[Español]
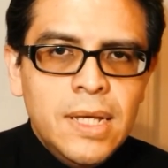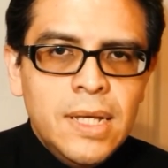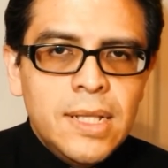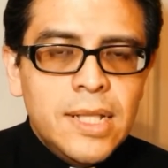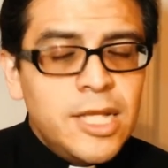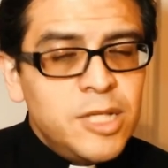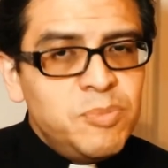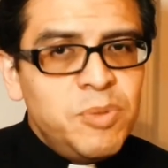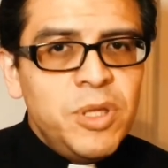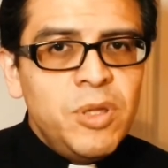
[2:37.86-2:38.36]

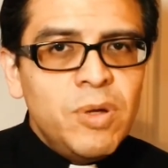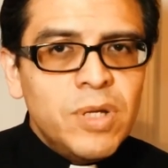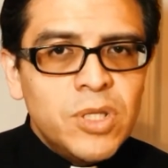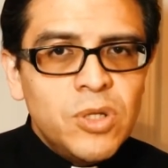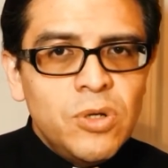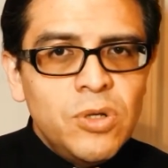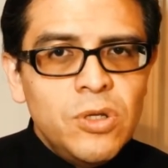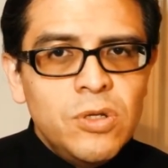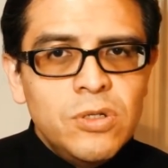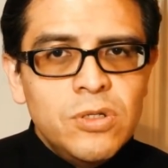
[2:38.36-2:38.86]
Les pido a
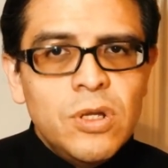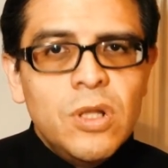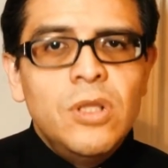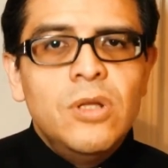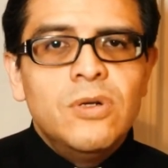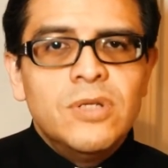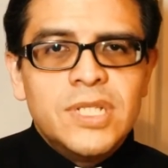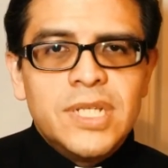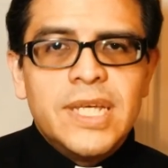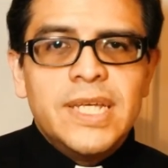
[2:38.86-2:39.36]
todos
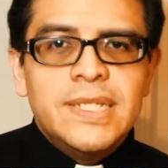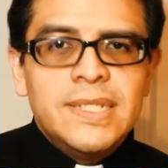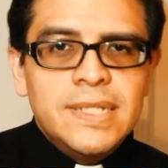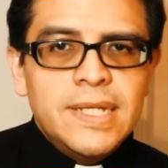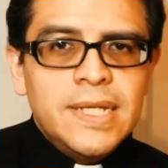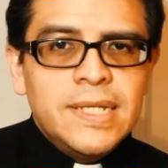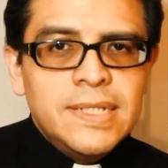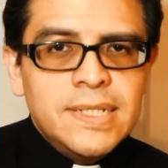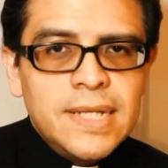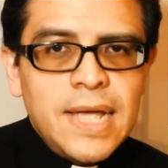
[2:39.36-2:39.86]
los que
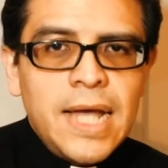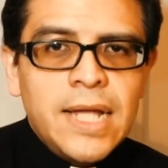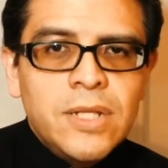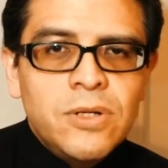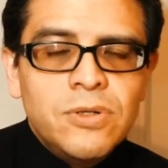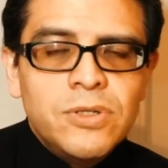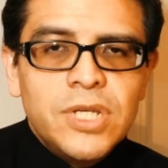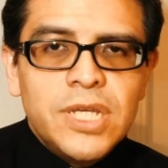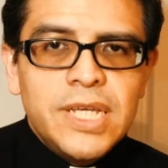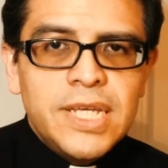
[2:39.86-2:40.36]
estén
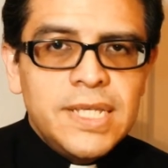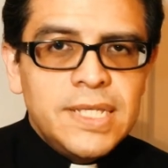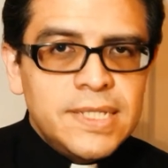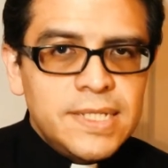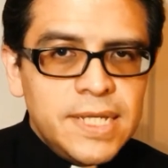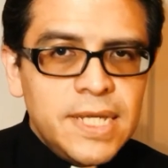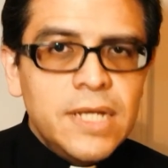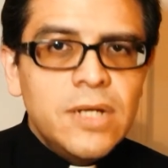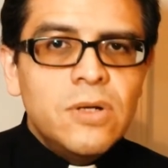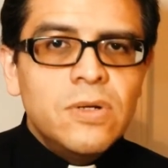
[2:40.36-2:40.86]
sanos y
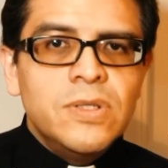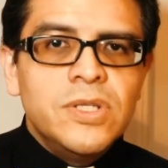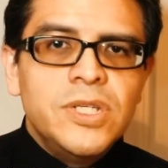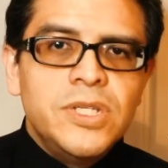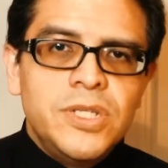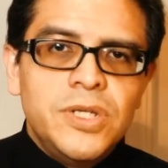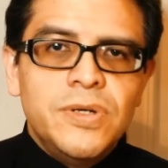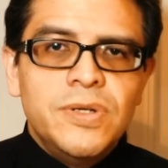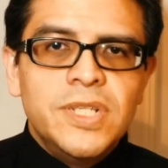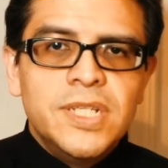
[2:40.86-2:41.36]
sin
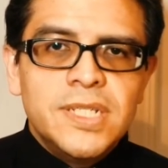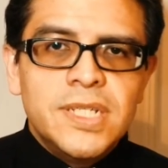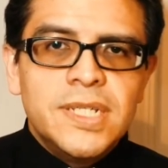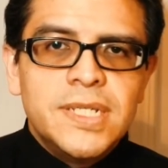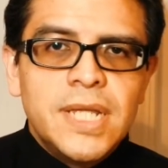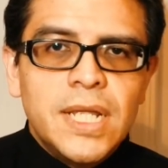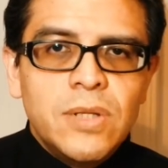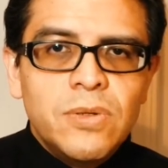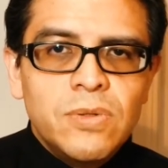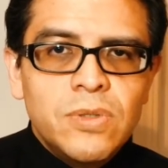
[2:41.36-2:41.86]
condiciones de
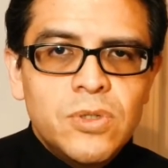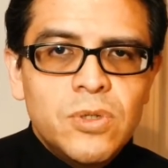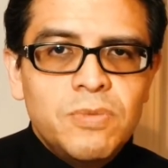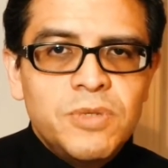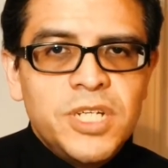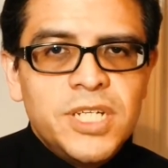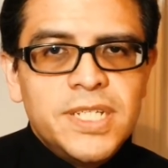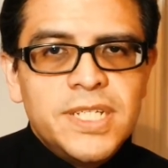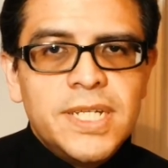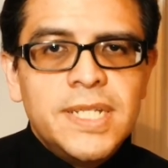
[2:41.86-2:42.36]
salud
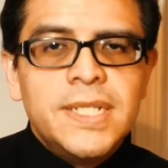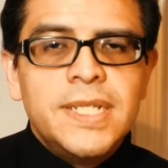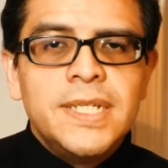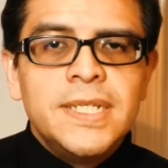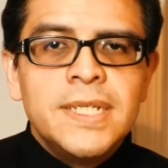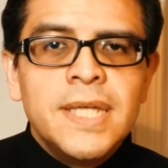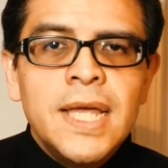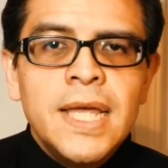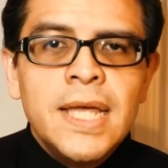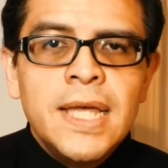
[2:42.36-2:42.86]

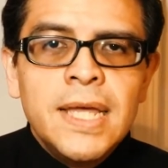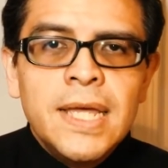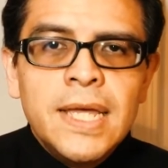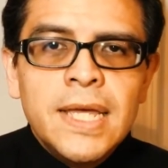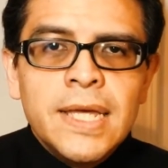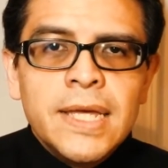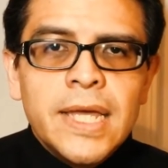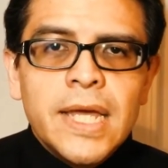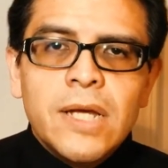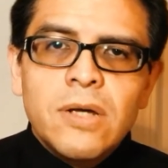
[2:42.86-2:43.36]
subyacentes
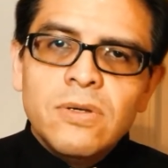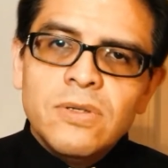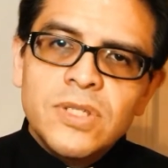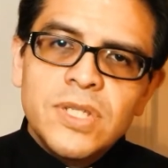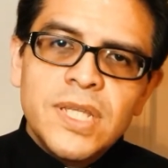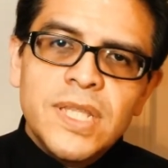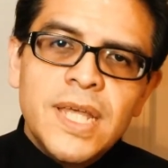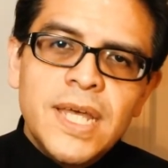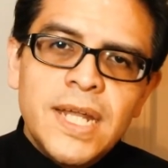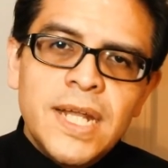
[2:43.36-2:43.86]
que
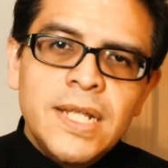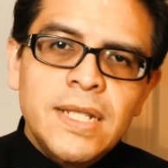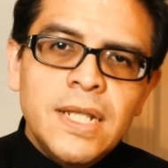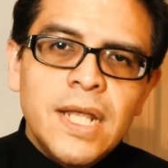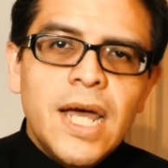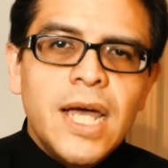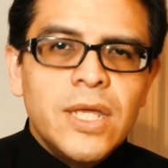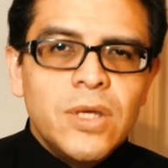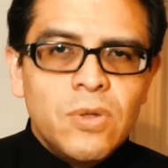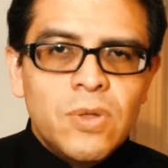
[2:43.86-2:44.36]
consideren
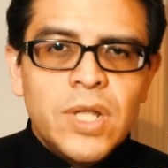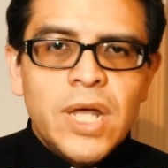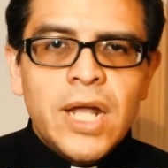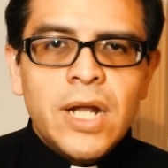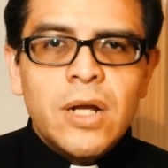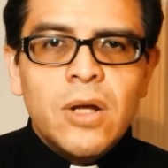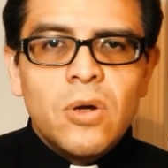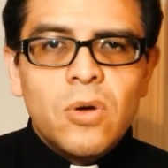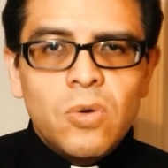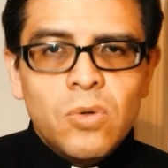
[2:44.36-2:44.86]

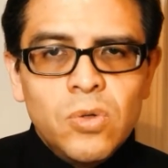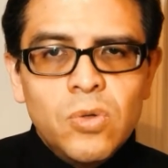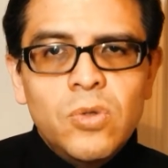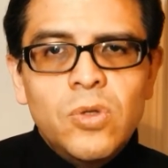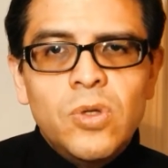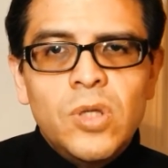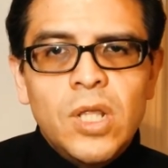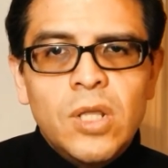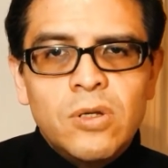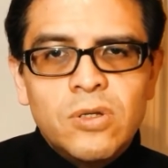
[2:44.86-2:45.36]
ayudar con
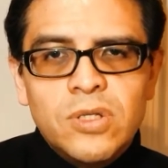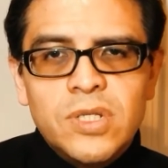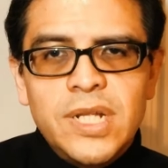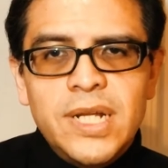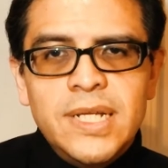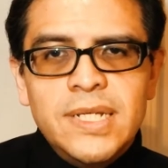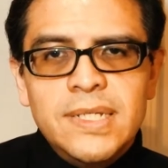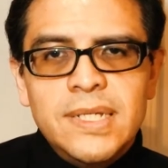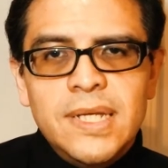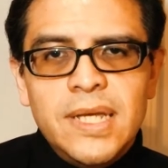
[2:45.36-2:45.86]
uno de los
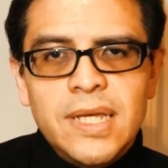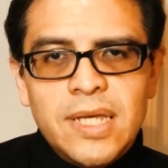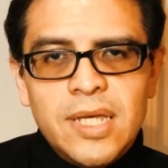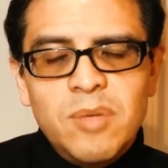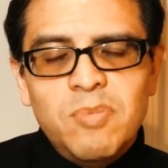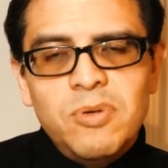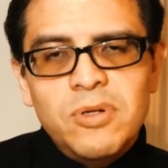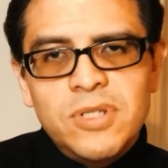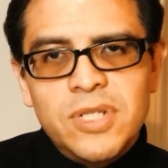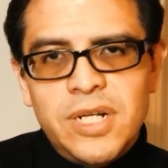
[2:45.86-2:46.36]
tres
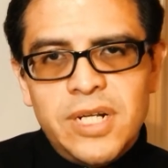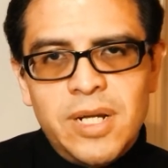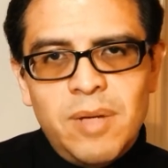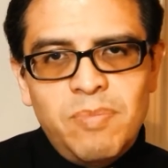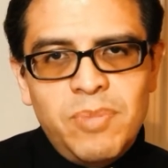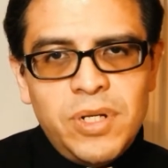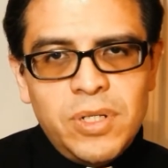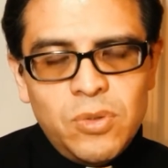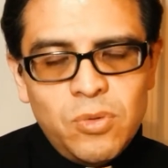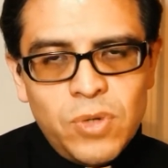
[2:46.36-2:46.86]
equipos de
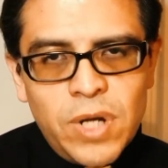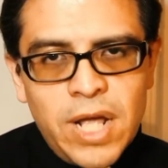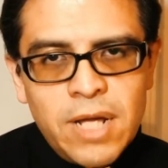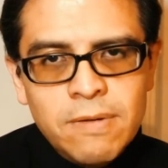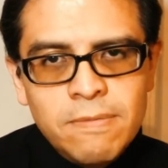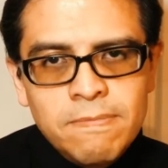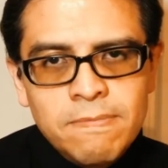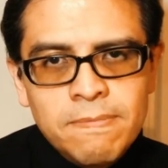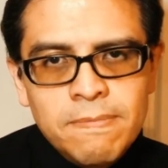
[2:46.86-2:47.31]
reapertura.